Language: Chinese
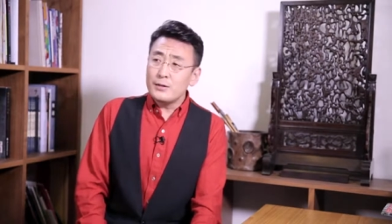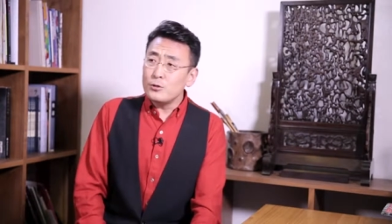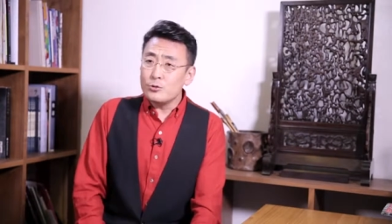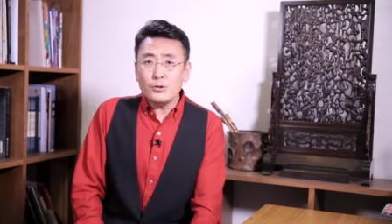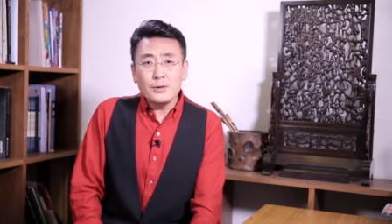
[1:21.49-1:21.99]

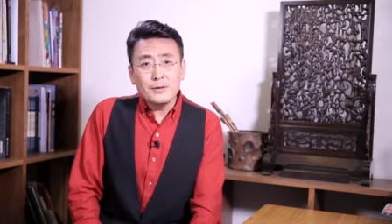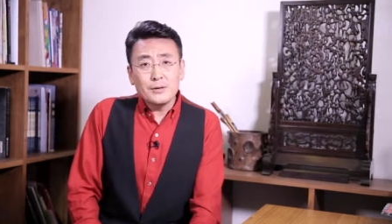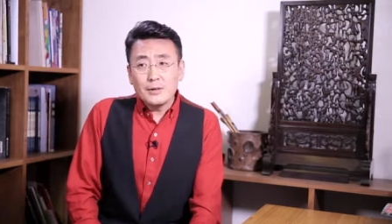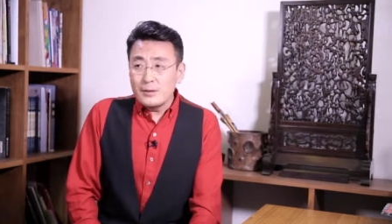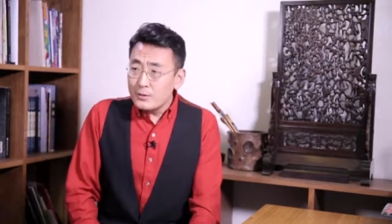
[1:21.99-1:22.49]
就说
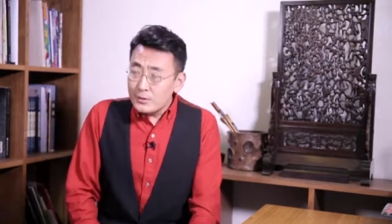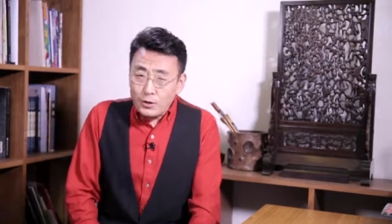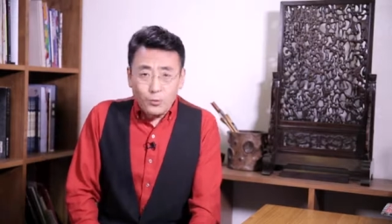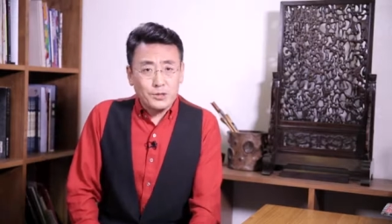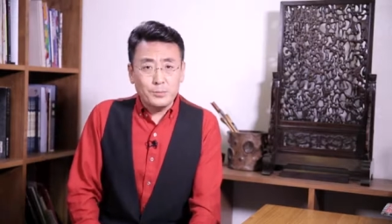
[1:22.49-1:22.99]

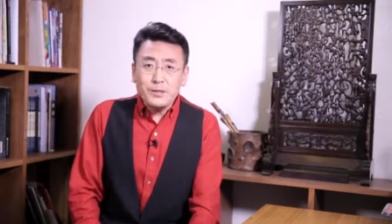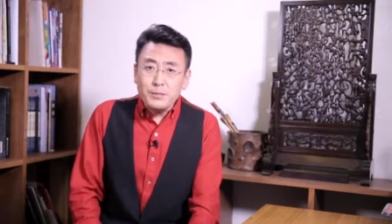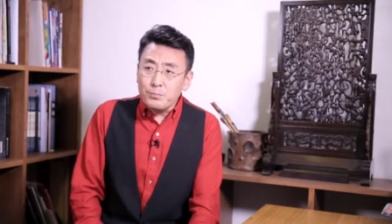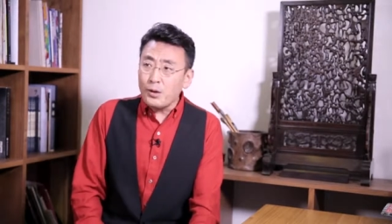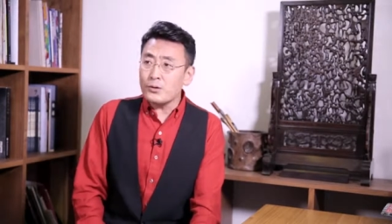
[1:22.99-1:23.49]
找什么
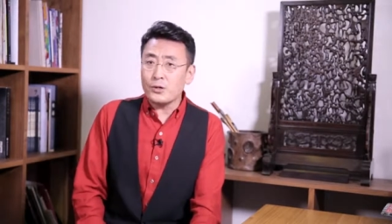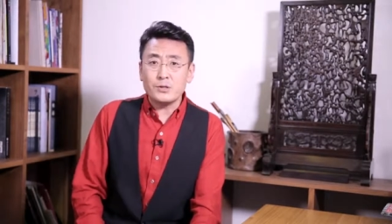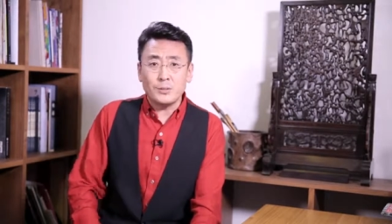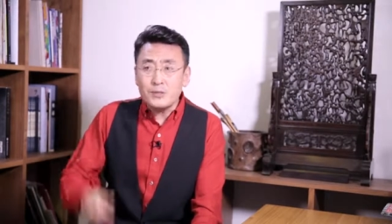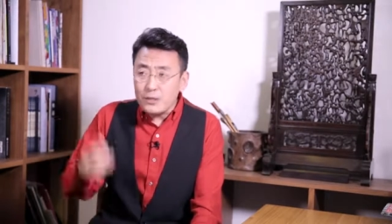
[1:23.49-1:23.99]
人不好找，
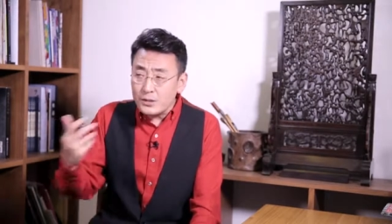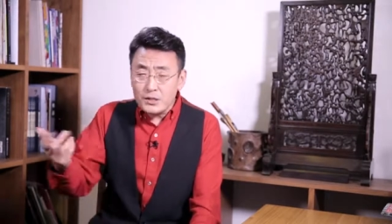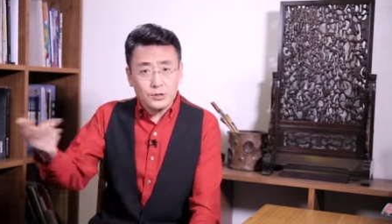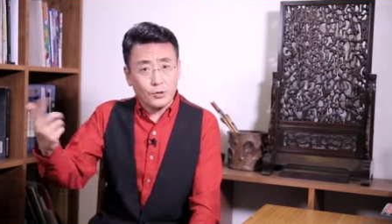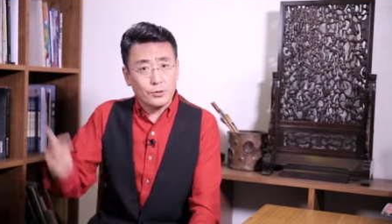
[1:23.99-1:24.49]
怎么着急
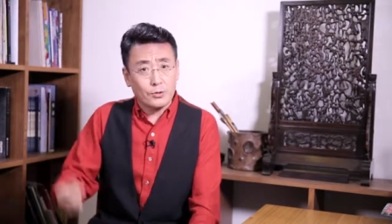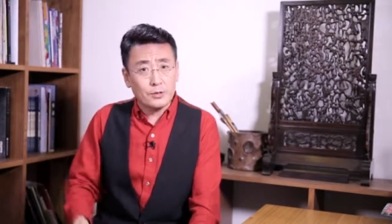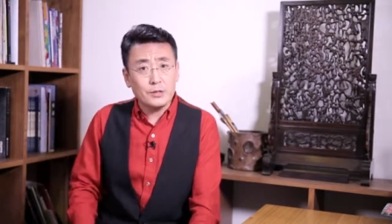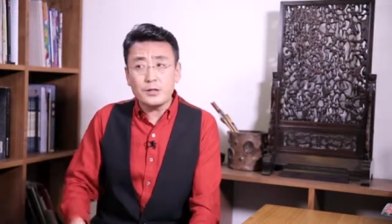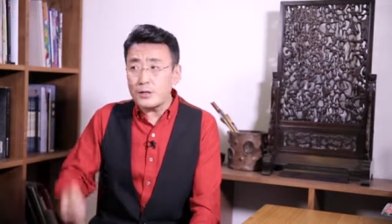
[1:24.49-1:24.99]
一找找
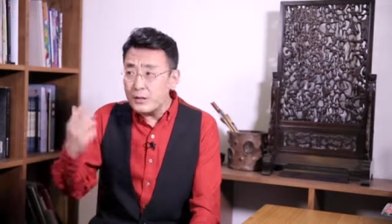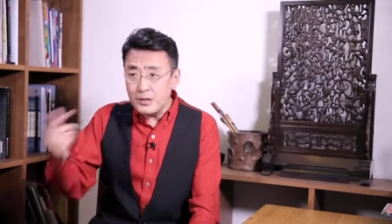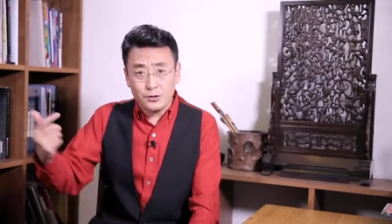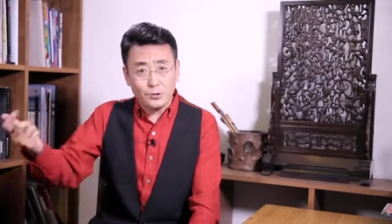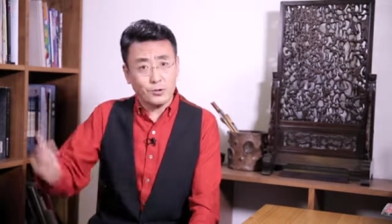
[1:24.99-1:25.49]
着个这个，
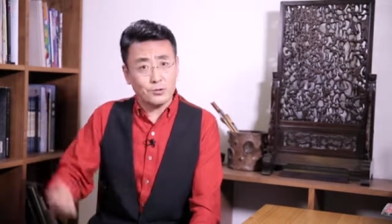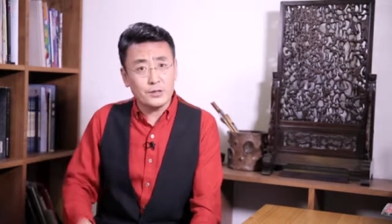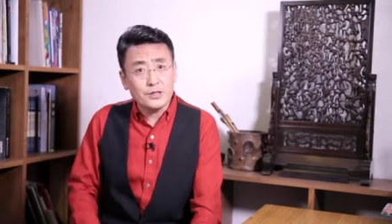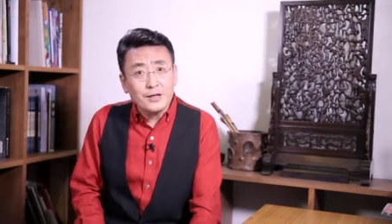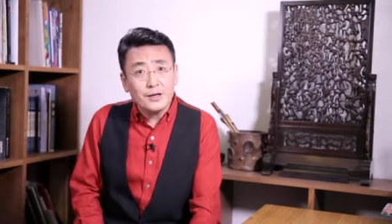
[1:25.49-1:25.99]
一找找着
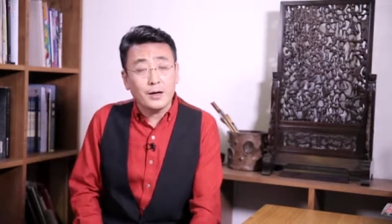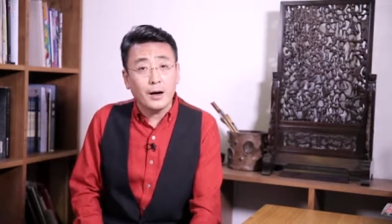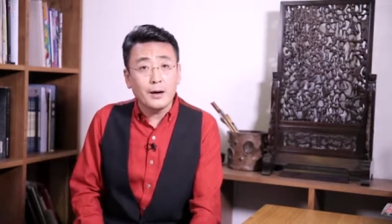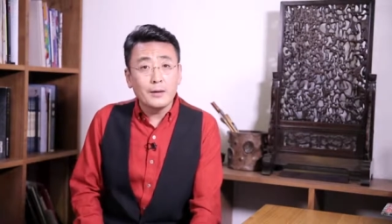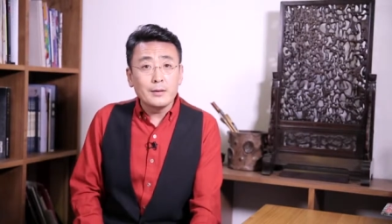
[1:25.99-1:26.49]
个这
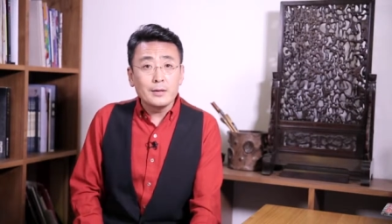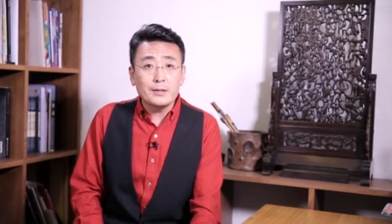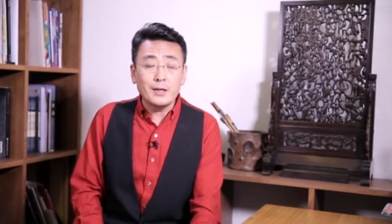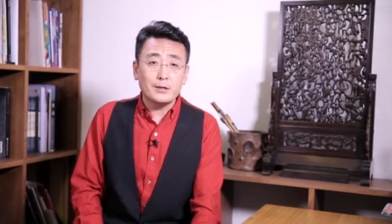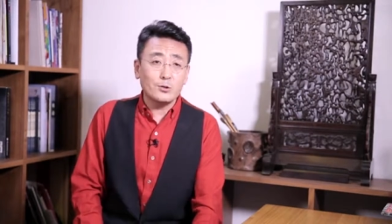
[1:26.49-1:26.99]
个，
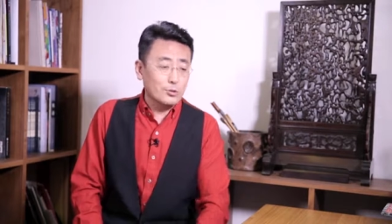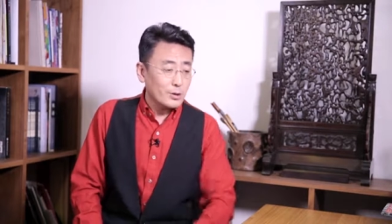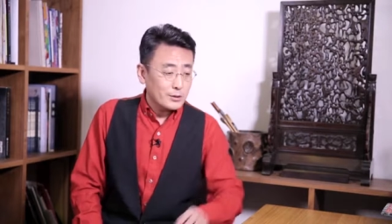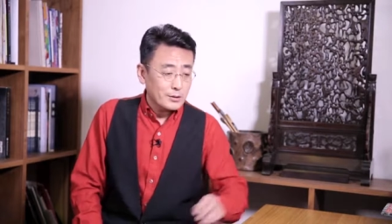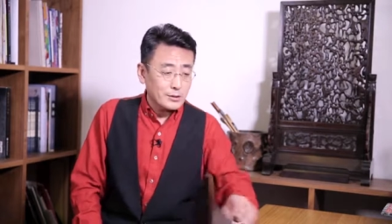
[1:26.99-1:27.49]
这就
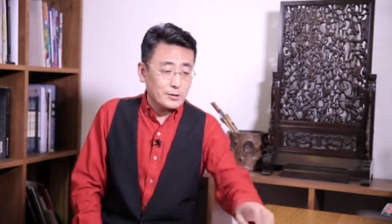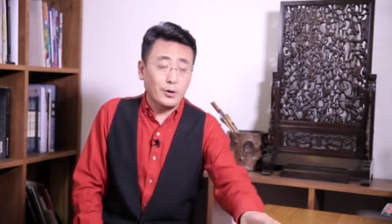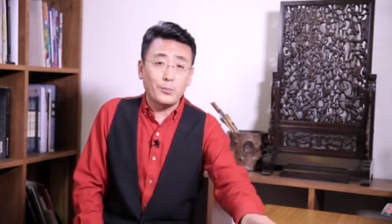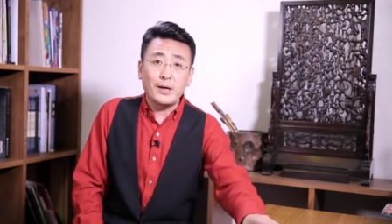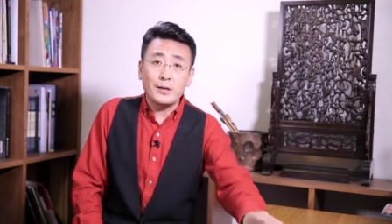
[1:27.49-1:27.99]
算是
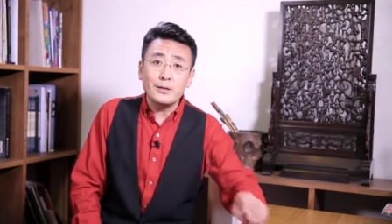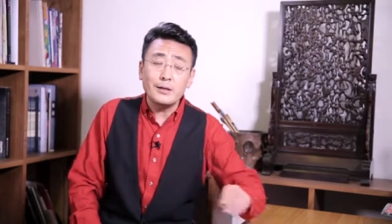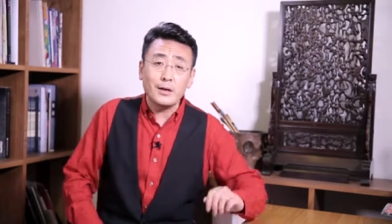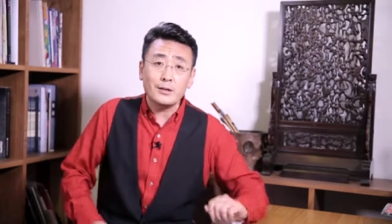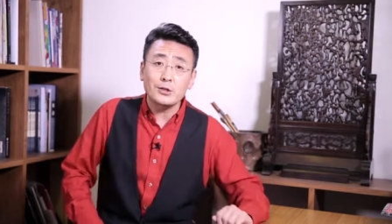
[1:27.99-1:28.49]
倒霉
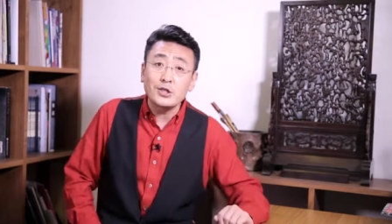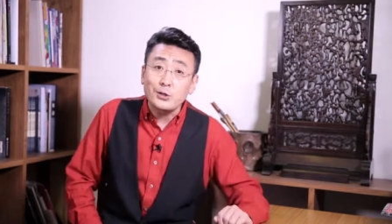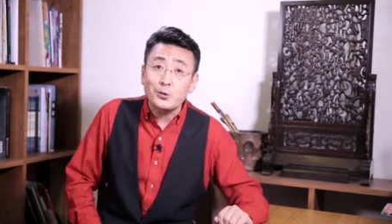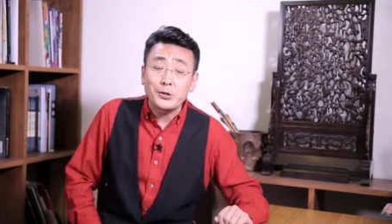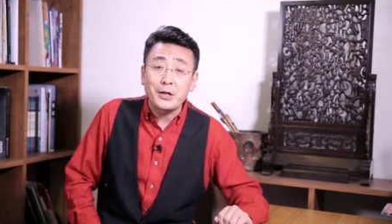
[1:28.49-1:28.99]
呢，还是
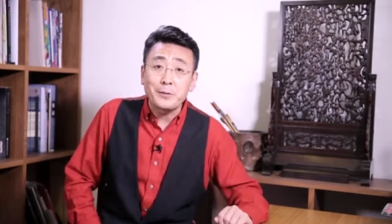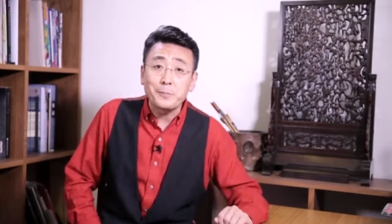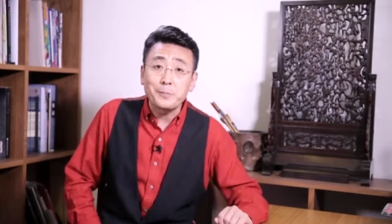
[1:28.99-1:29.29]
幸运呢？